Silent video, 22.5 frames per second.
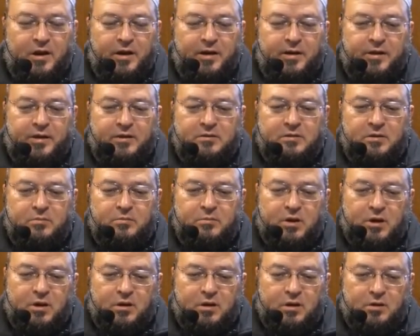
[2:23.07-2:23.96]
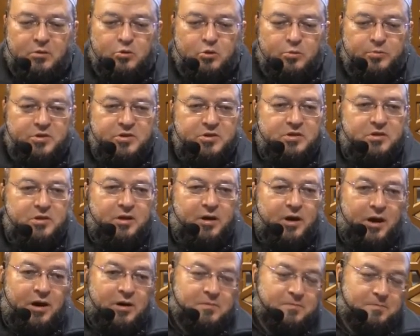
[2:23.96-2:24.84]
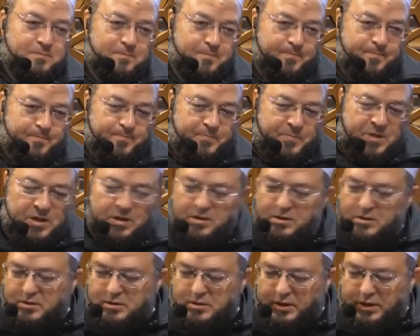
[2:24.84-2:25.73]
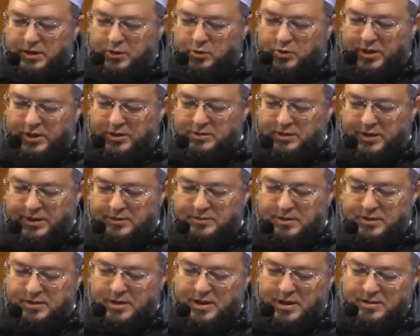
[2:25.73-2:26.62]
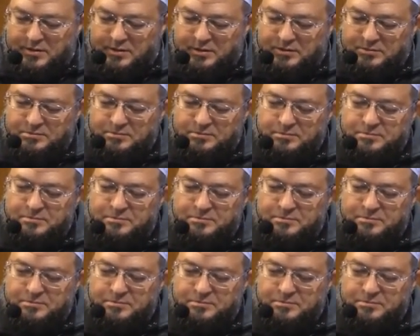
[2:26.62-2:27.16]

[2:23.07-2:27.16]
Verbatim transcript: أن يتم القرض بالصيغة يعني واحد أعطاك هذا